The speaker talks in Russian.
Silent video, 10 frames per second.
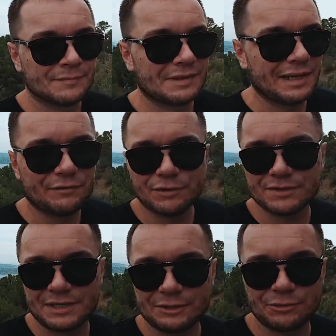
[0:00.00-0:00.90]
Для
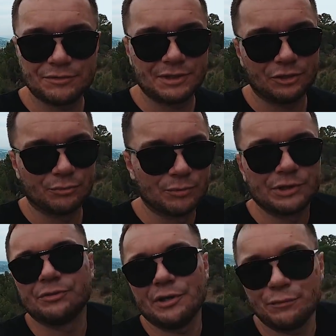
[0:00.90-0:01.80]
iPhone зарядку не взял. Думаю,
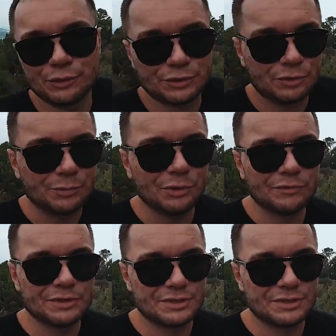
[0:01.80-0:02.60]
блин, ну iPhone-то стопудово не